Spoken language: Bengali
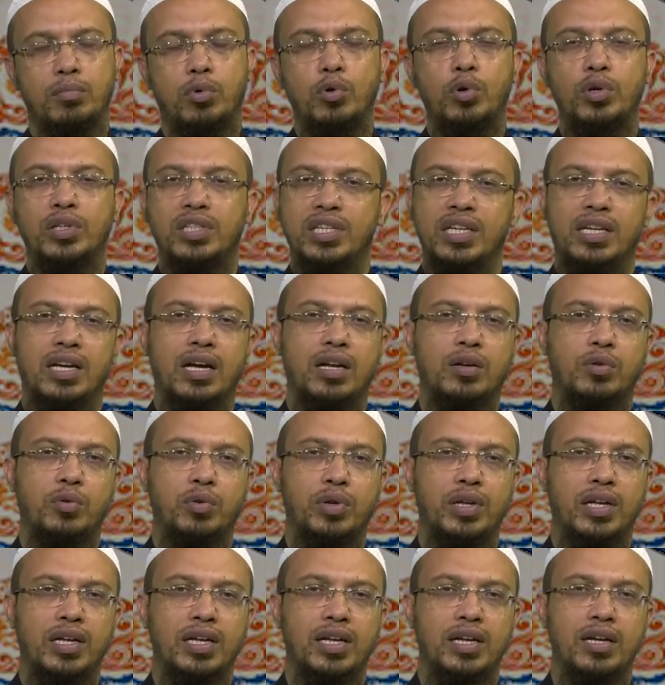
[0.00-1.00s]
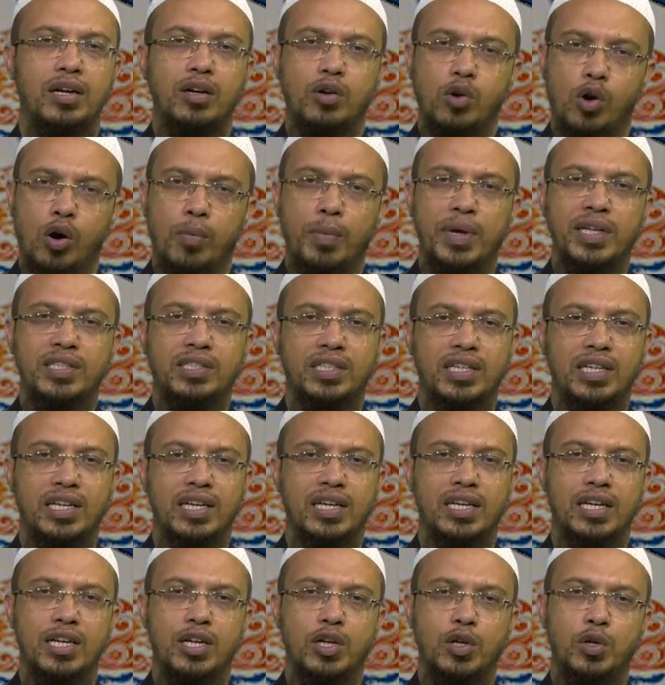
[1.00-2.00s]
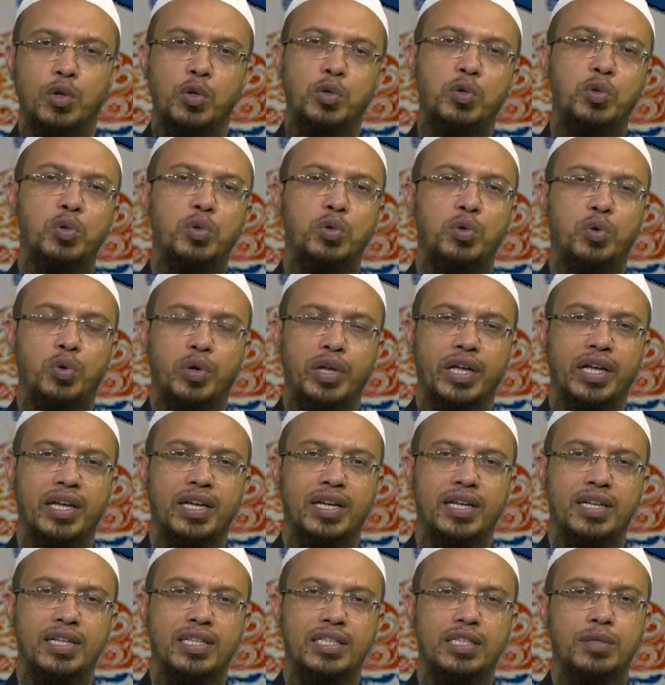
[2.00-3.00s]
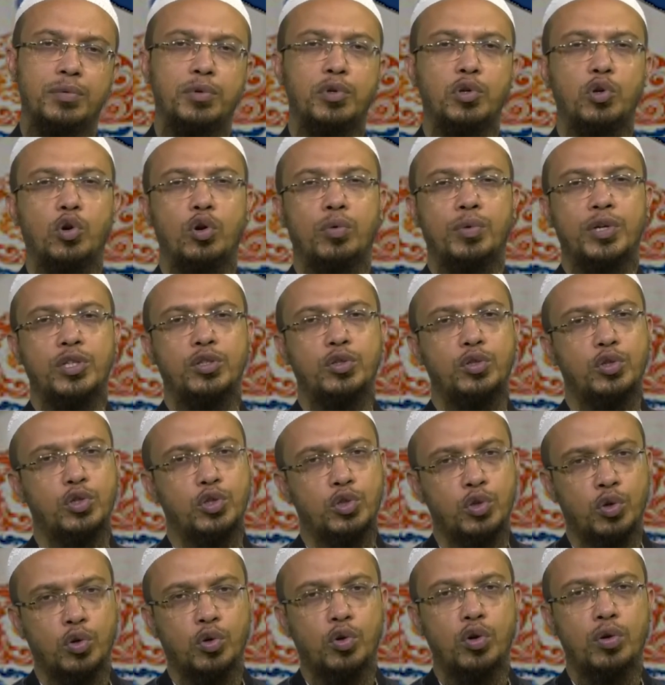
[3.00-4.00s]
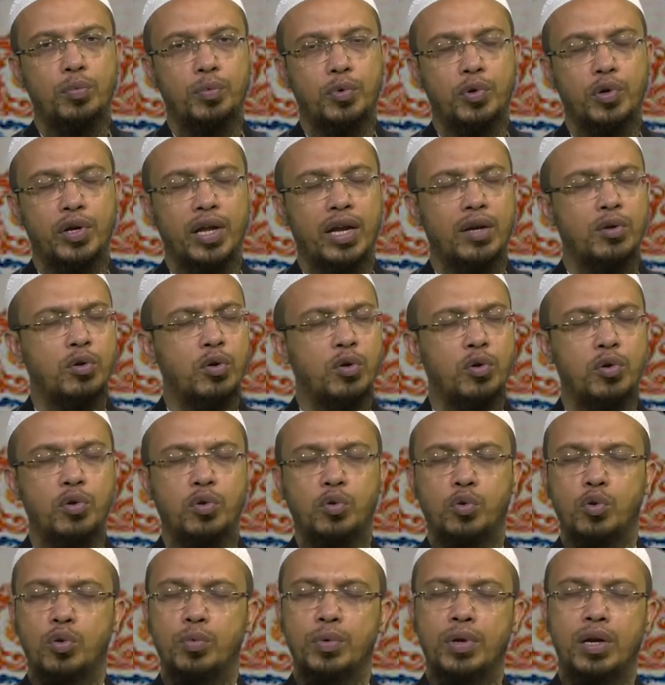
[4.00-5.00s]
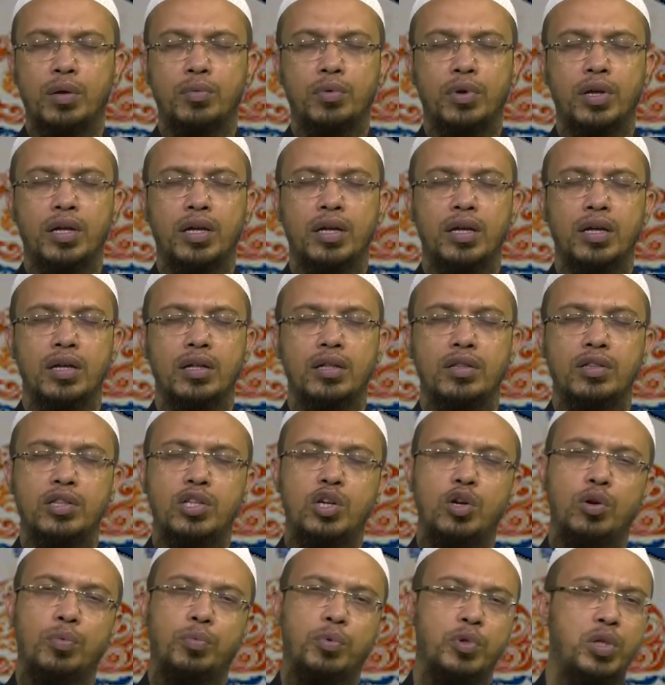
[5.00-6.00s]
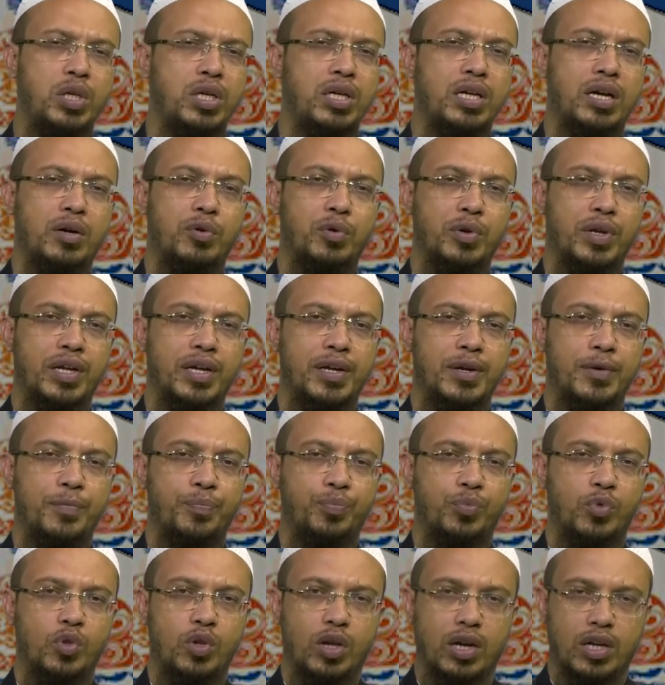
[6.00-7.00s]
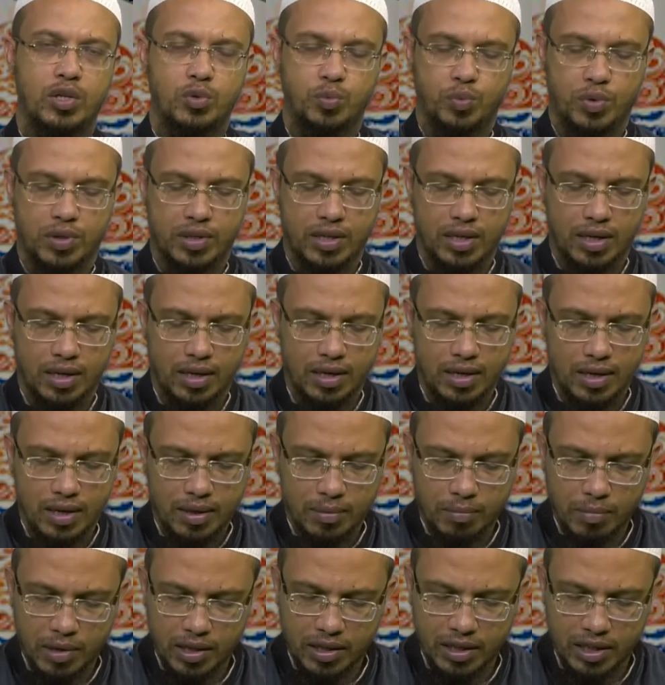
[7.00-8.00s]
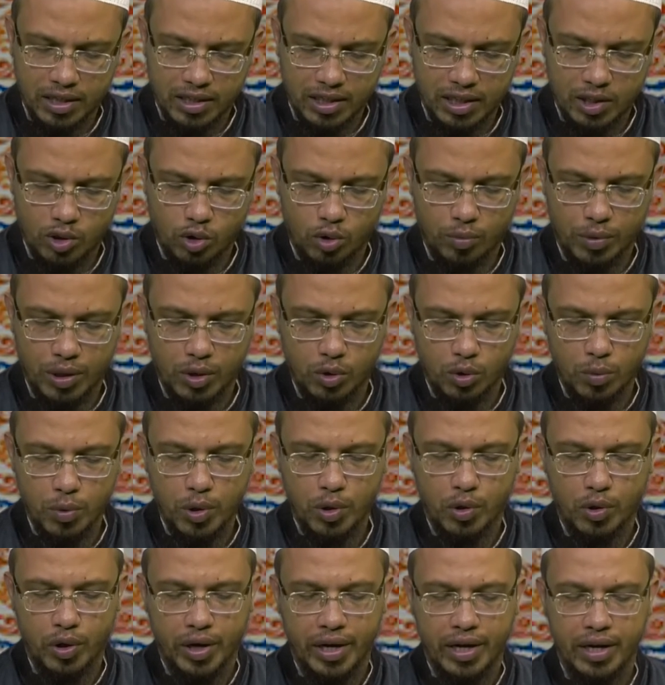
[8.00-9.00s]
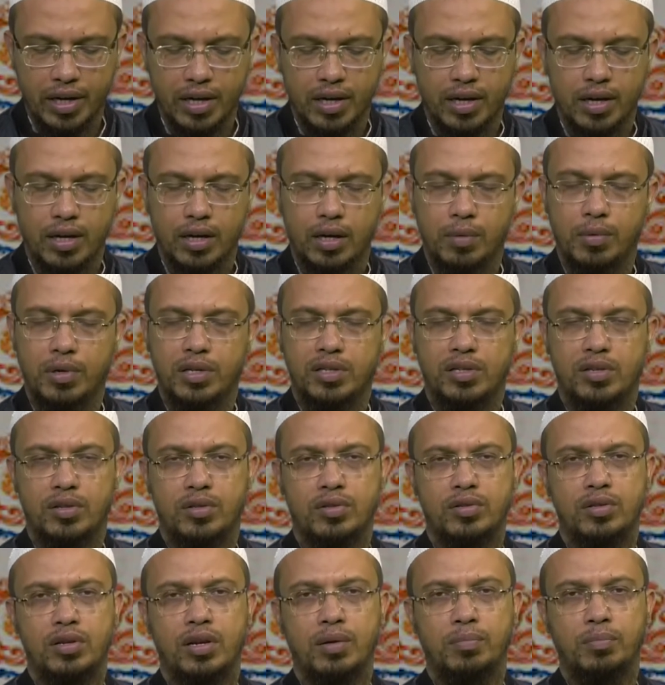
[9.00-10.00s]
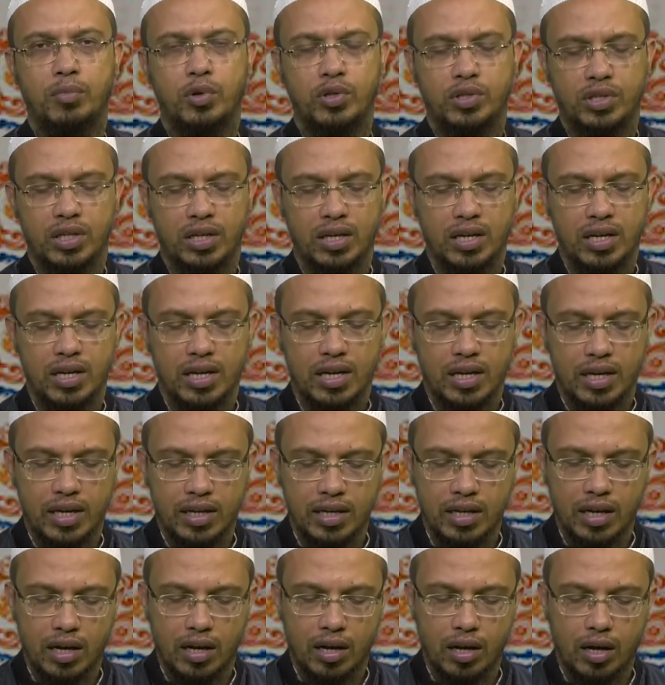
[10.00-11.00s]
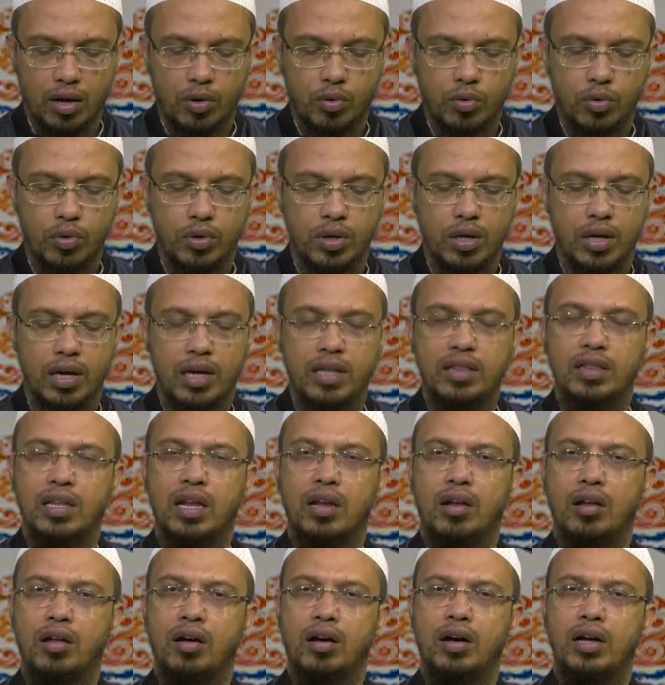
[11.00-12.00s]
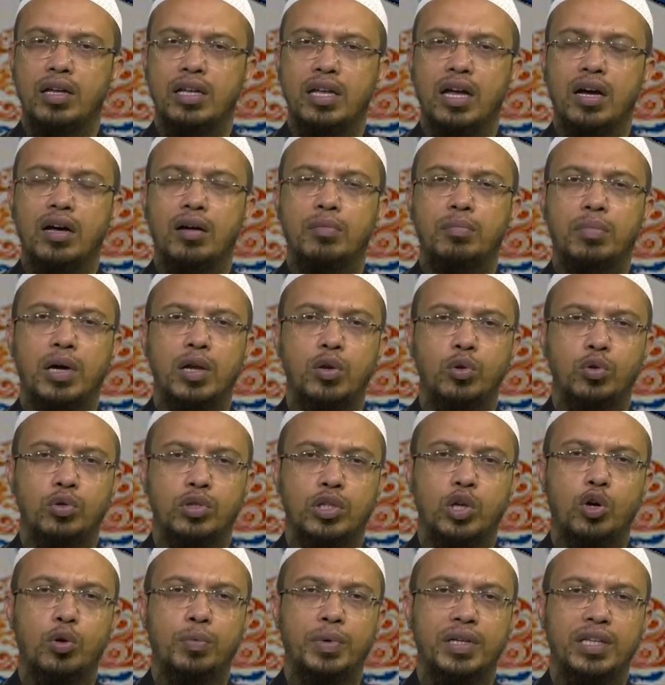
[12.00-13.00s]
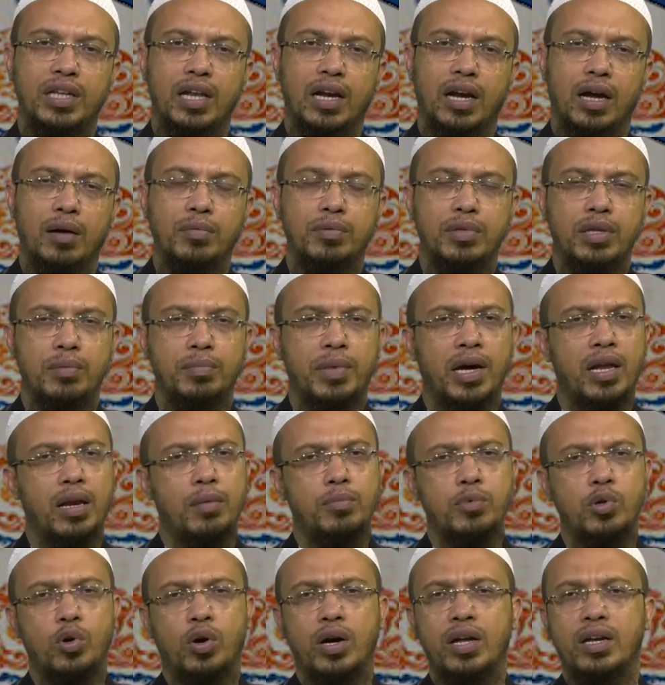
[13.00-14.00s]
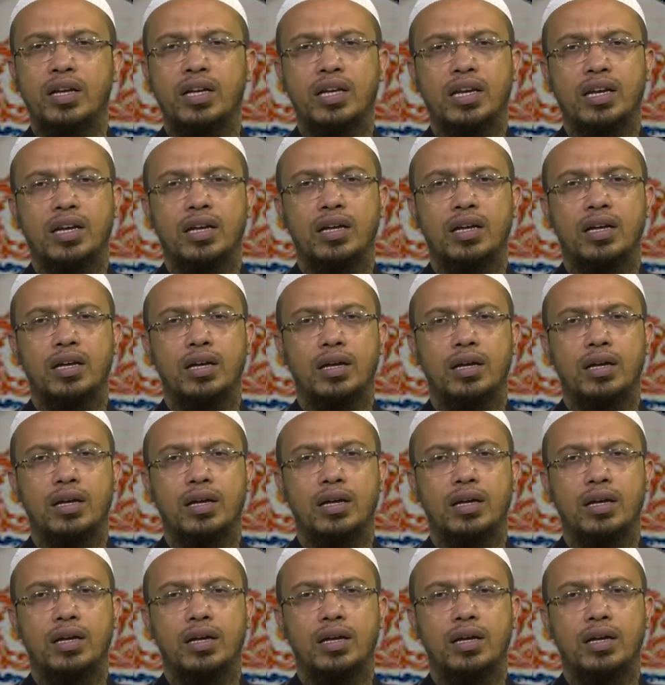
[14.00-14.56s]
ভুল স্বীকার করে ক্ষমা চেয়ে নতুন করে জীবন গড়বার জন্য সংকল্প করে আর কখনো করবে না বলে দৃঢ় প্রতিজ্ঞা করে আল্লাহ সুমতালা বান্দার সে তবা কবুল করেন নবী আলাইসাল্লাম বলেছেন ইন্নাল্লাহ ইন্নাল্লাহ ইয়াকবালু তওবাত আল আউদি মালাম ইউগারগির